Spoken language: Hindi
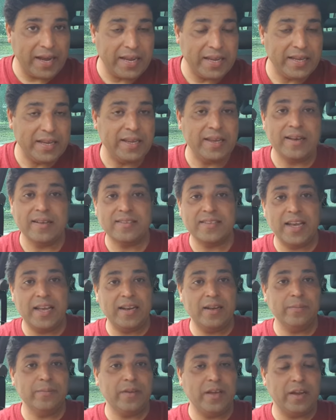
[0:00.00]
आए हैं
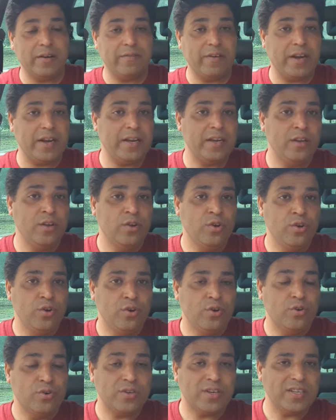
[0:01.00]
अजाइलम करवाए
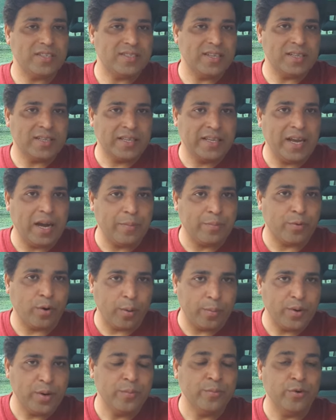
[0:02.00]
उनके साथ क्या
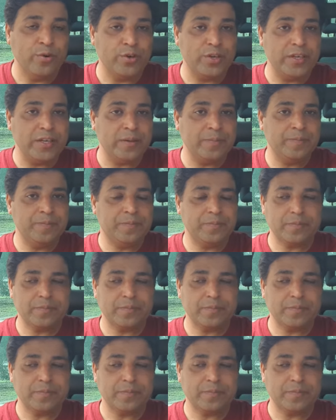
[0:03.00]
प्रॉब्लम हो रही है